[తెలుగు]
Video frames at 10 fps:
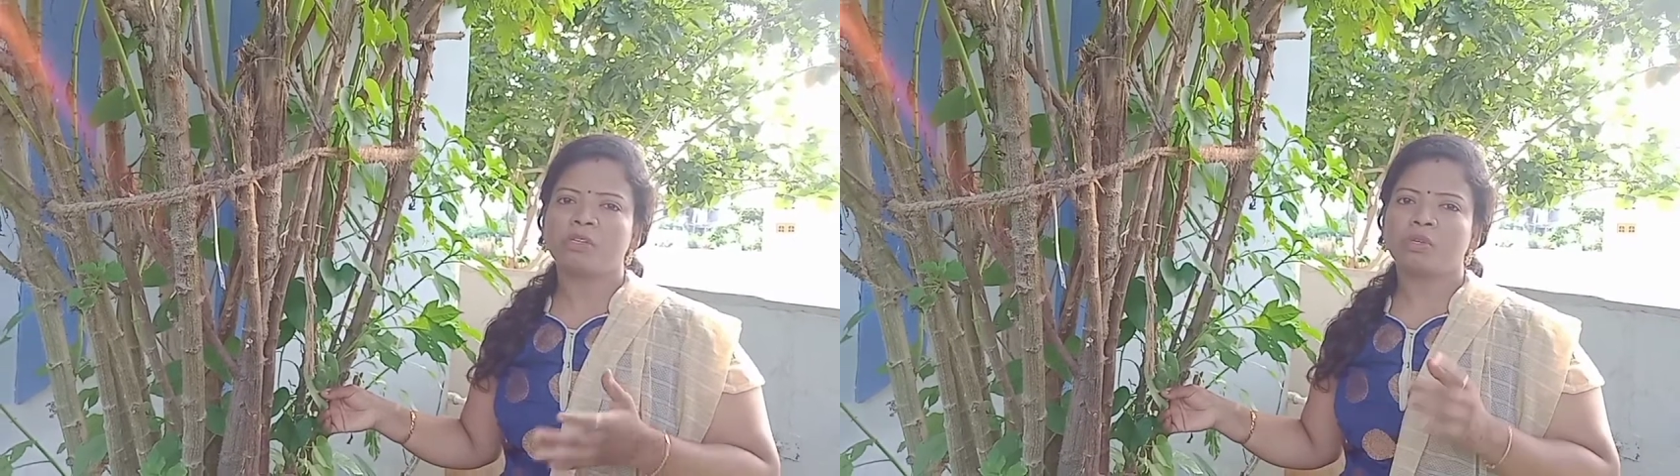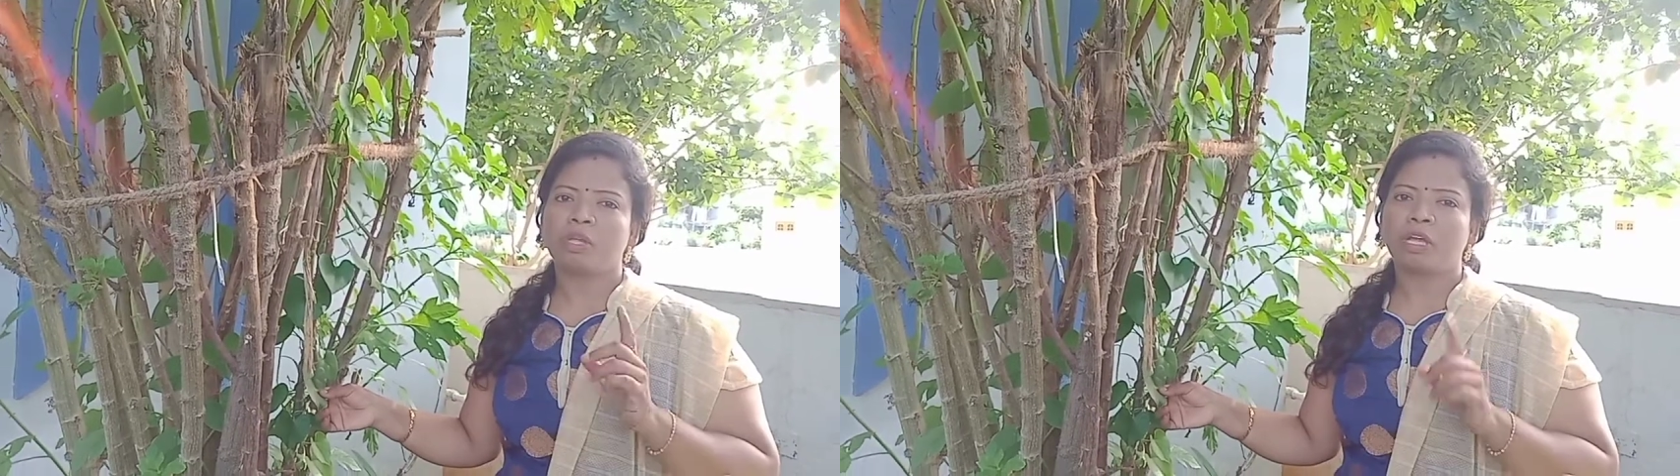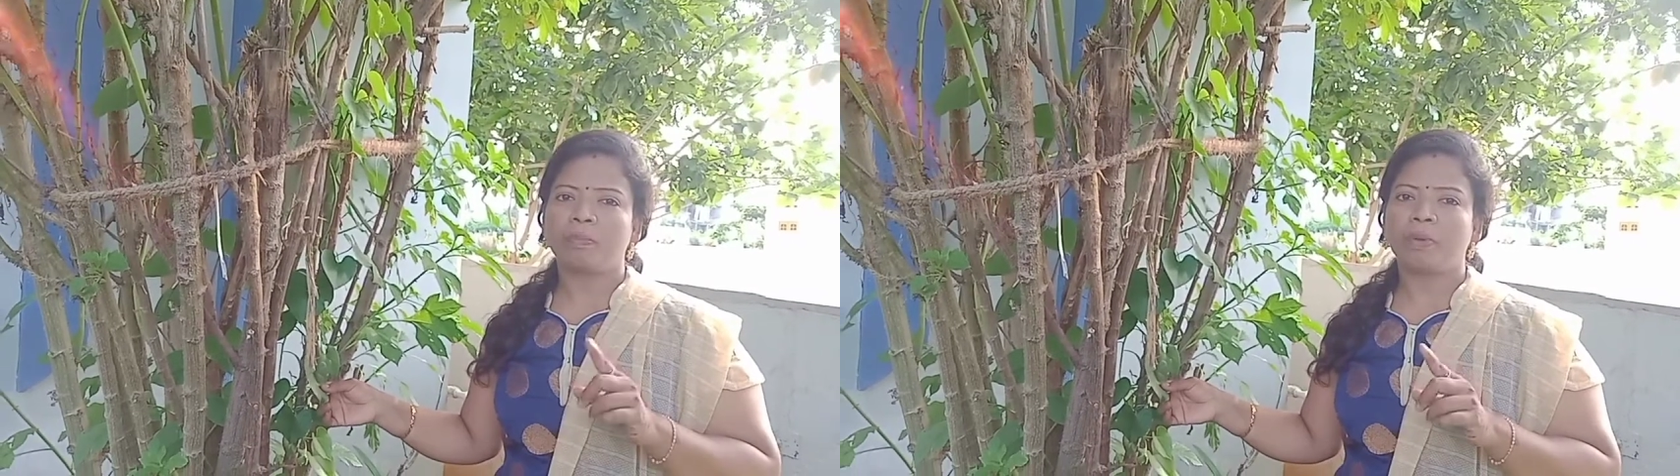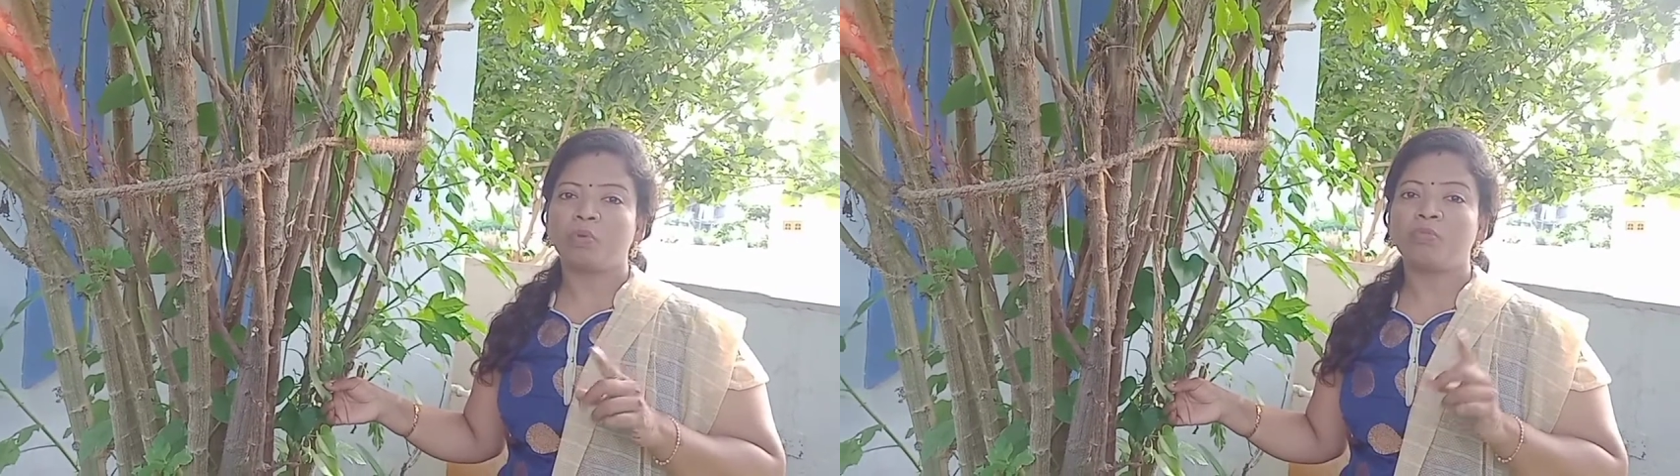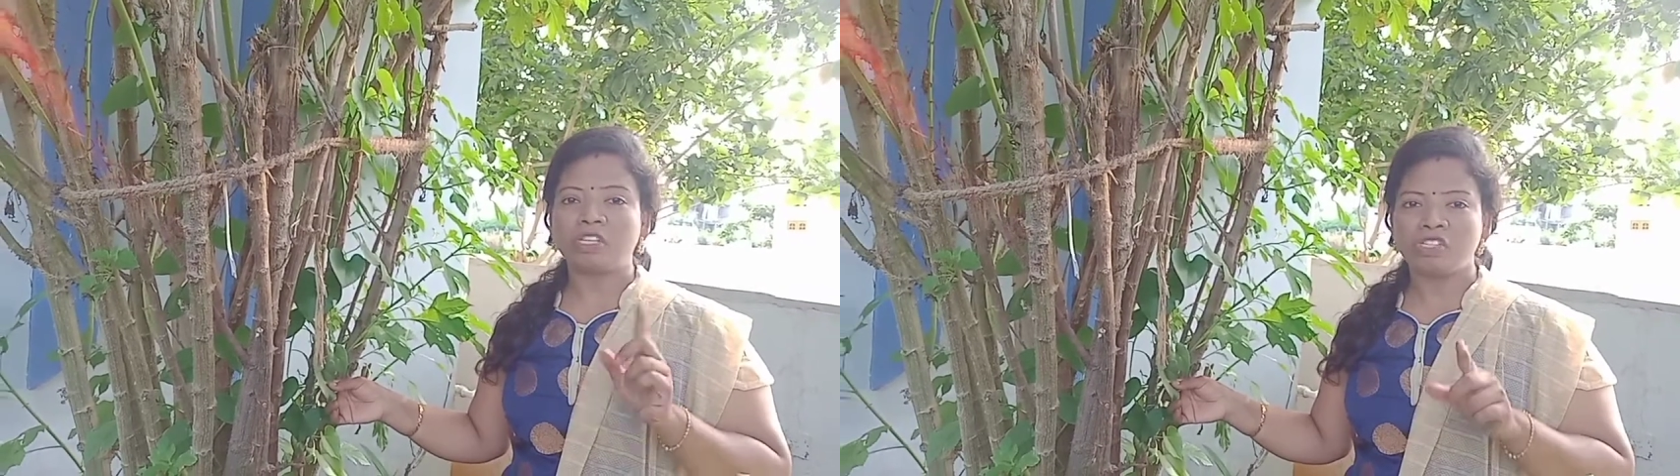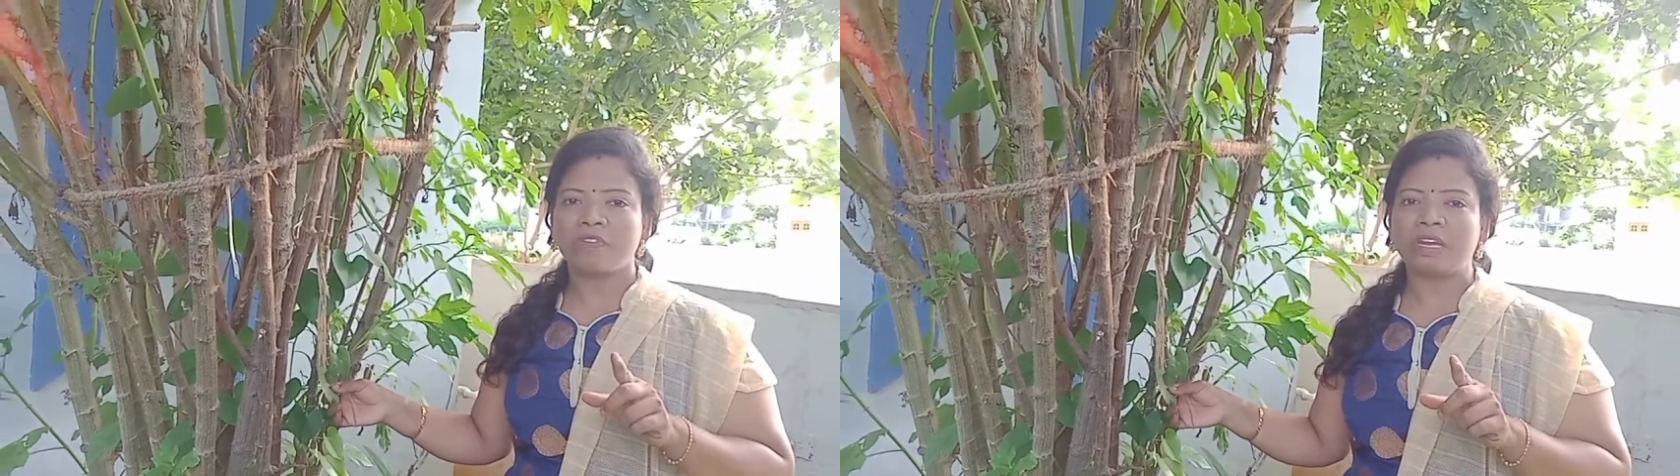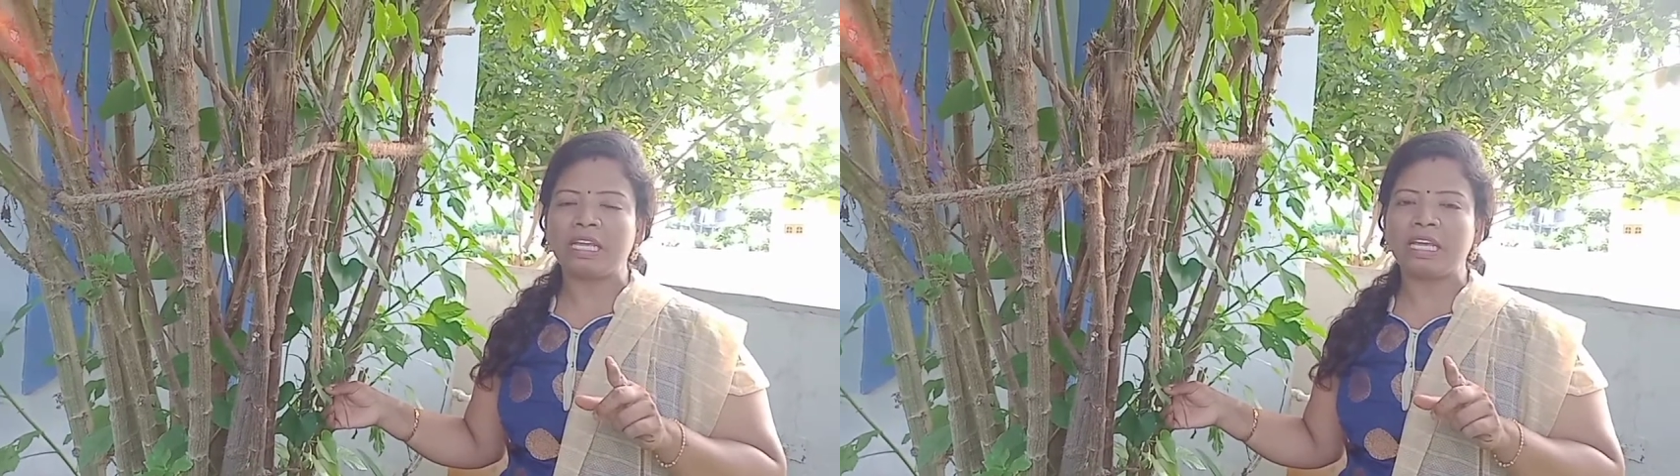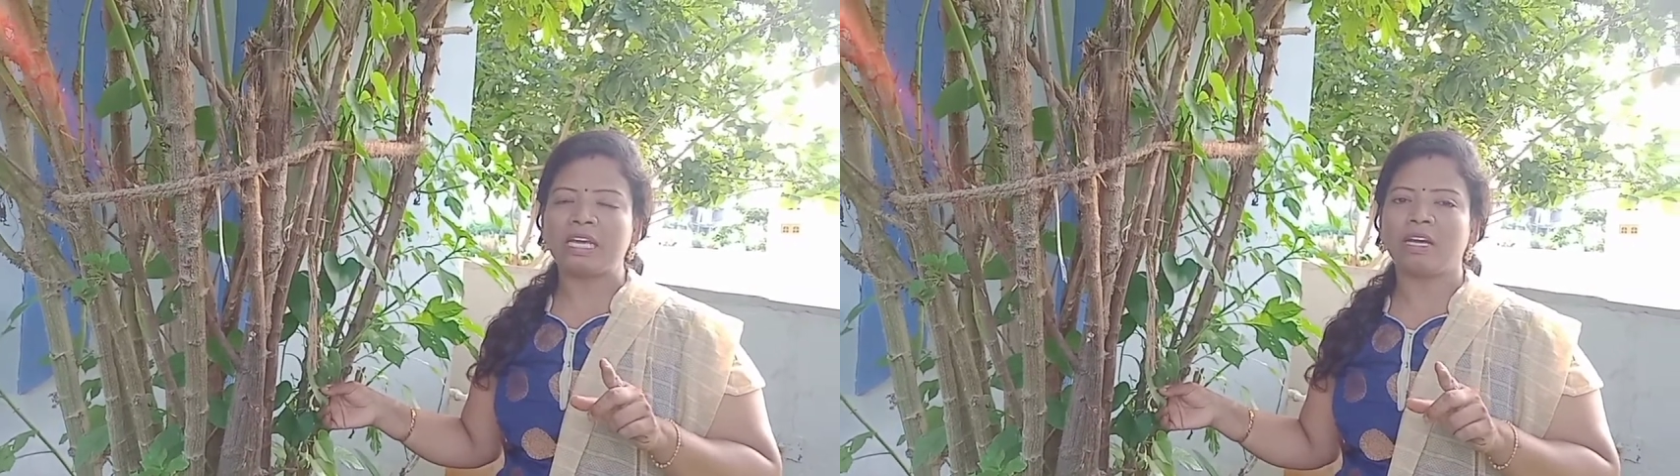సో దాని పేరు
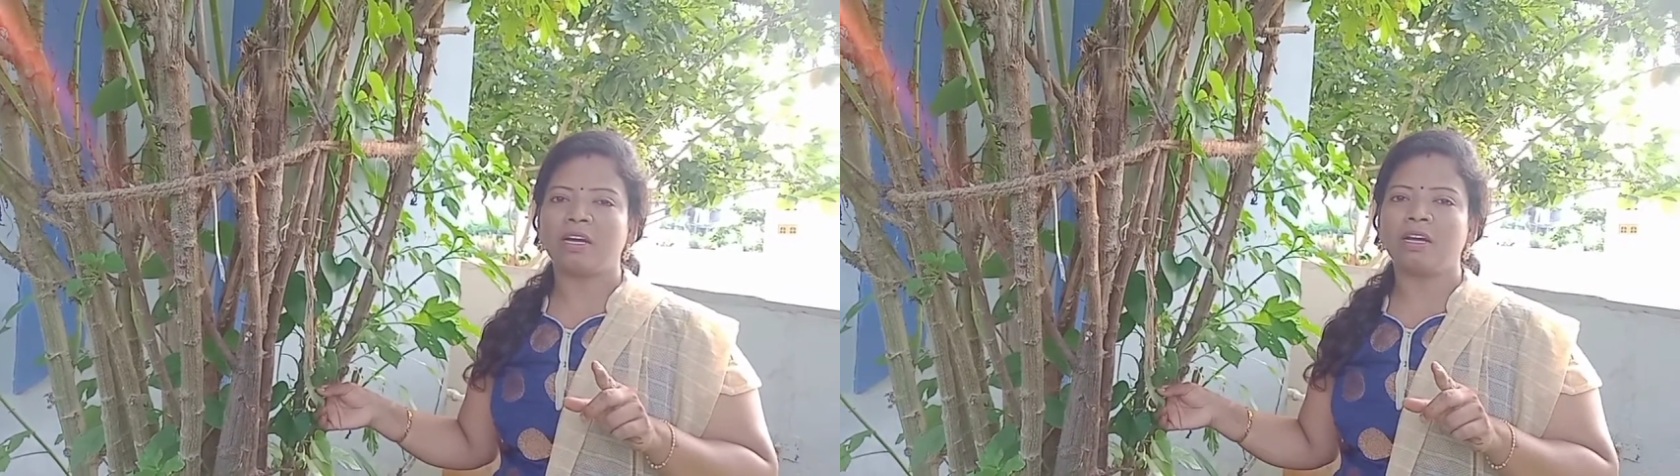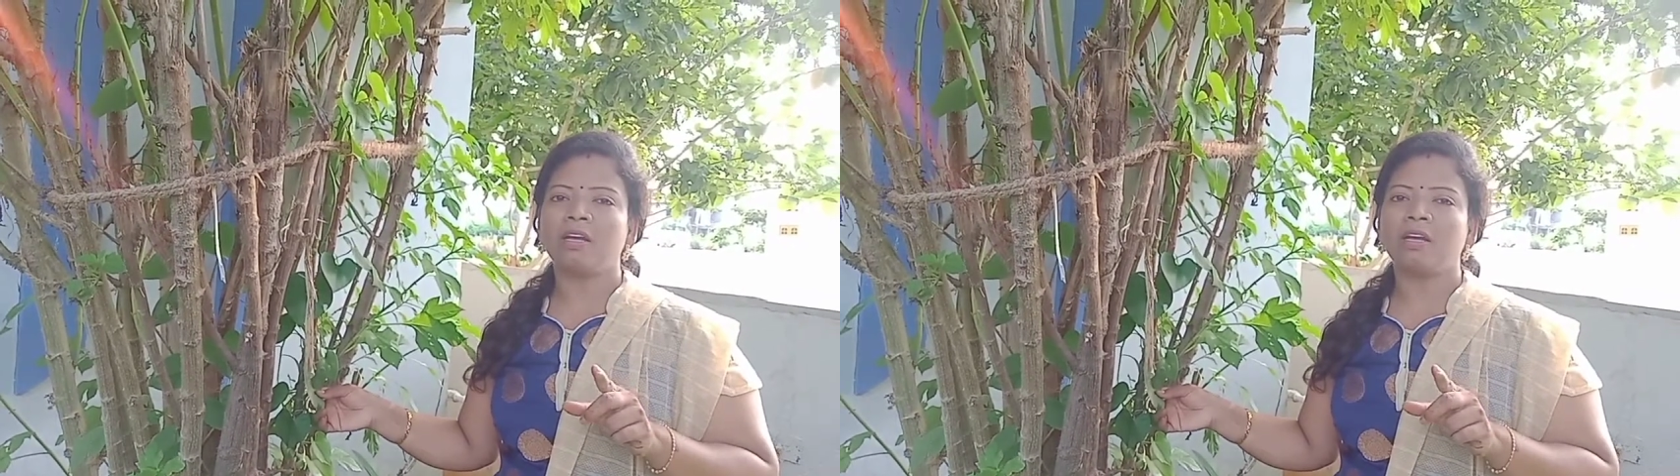వజ్రవల్లి ఇంకా